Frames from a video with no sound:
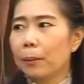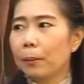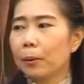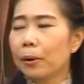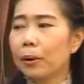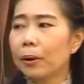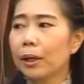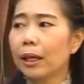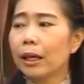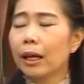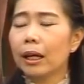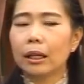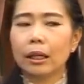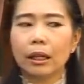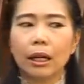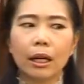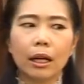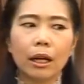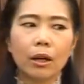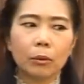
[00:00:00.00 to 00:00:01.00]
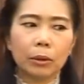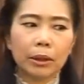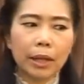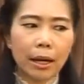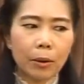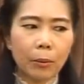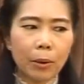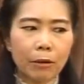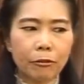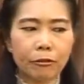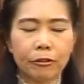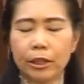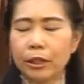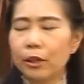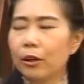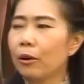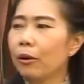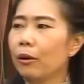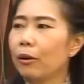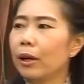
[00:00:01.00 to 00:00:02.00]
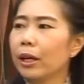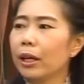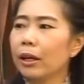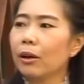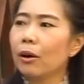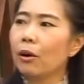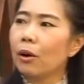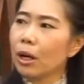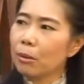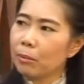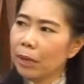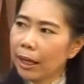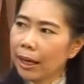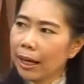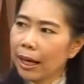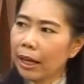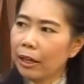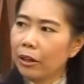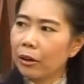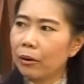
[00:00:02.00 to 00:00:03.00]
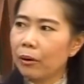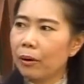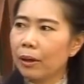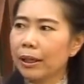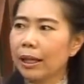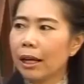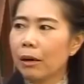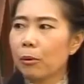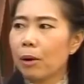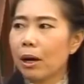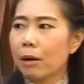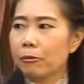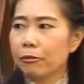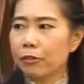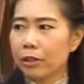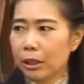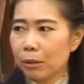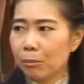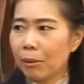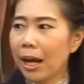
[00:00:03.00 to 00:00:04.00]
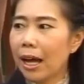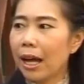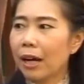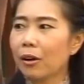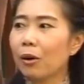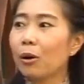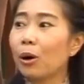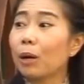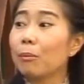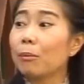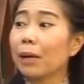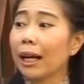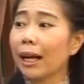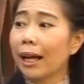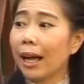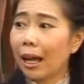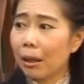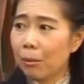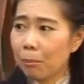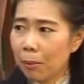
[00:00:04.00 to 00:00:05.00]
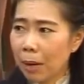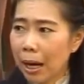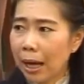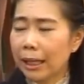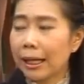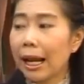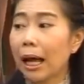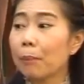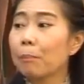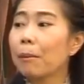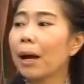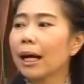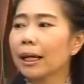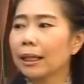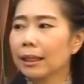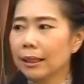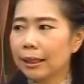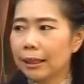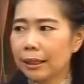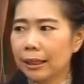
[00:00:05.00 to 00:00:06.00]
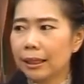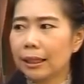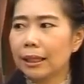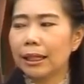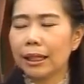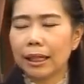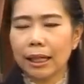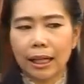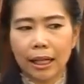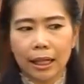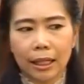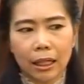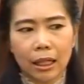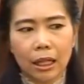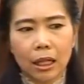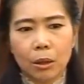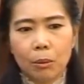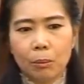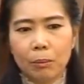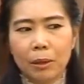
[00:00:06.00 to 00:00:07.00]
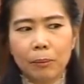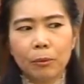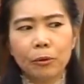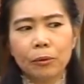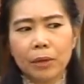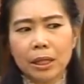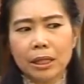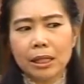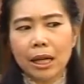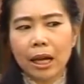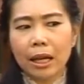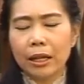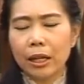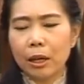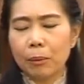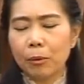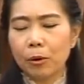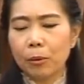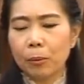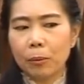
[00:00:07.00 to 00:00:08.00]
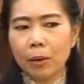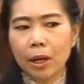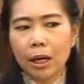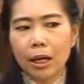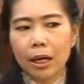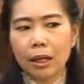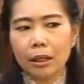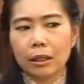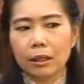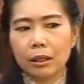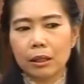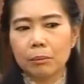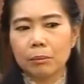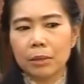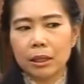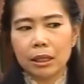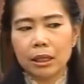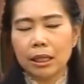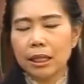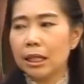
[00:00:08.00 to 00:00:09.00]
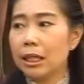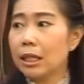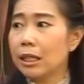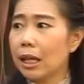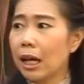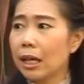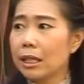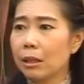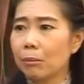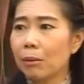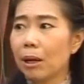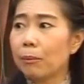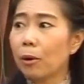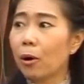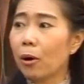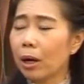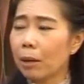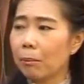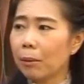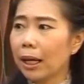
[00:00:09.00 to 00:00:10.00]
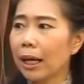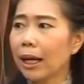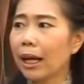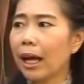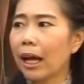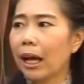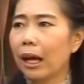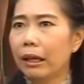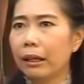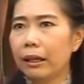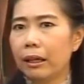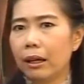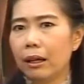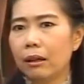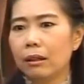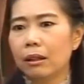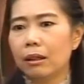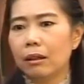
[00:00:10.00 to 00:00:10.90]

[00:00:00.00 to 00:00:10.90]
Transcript: เพราะงั้นถ้าเราตั้งความฝืดน้อยก็ออกกำลังกายน้อยตั้งความฝืดมากก็ออกกำลังกายมากหนักมากขึ้นนะคะมีผู้วิจัยเนี่ยพบว่าเครื่องมือที่ใช้สำหรับออกกำลังกายเนี่ย